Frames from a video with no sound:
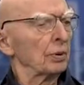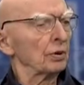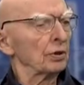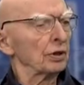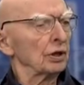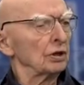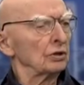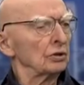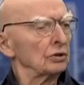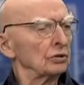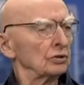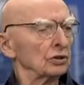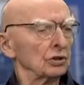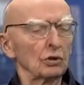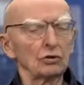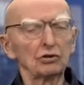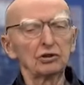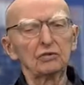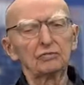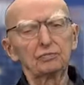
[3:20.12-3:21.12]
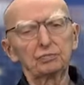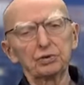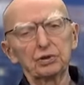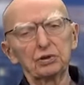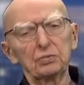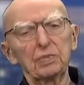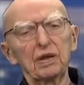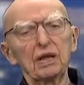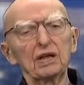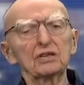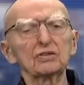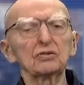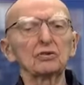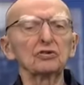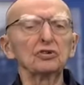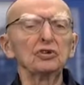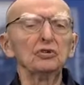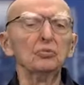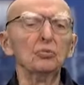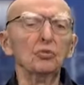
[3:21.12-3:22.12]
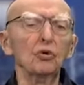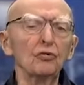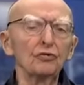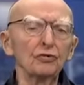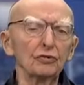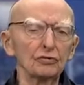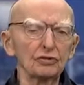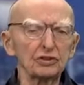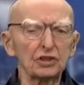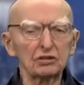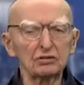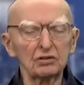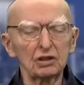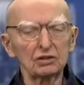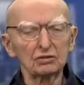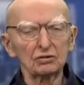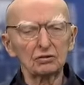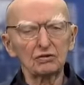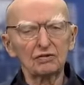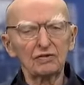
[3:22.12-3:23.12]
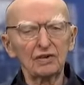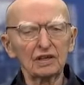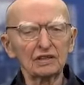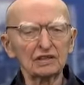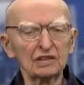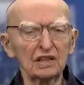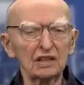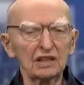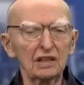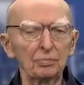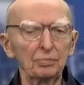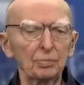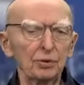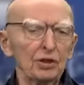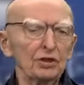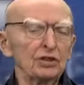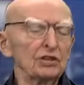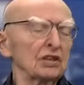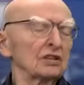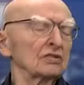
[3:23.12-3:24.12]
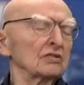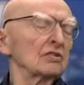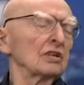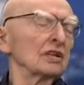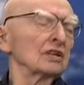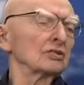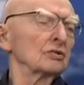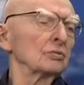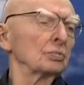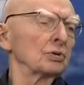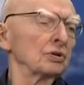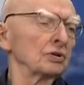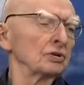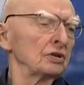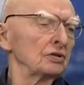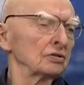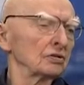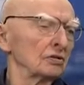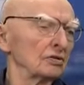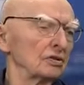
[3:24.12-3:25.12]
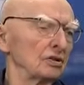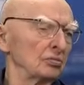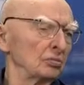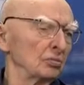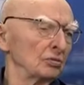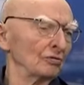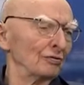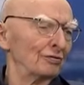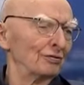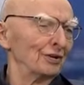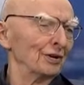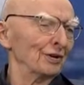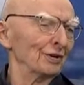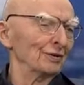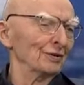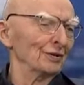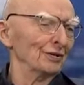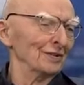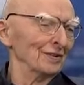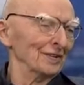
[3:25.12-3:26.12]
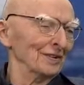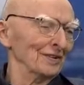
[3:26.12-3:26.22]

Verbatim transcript: pojęć? Że oni, proszę pana, że oni mówią, że to jest odwracanie pojęcia, co nas obchodzi, co oni mówią?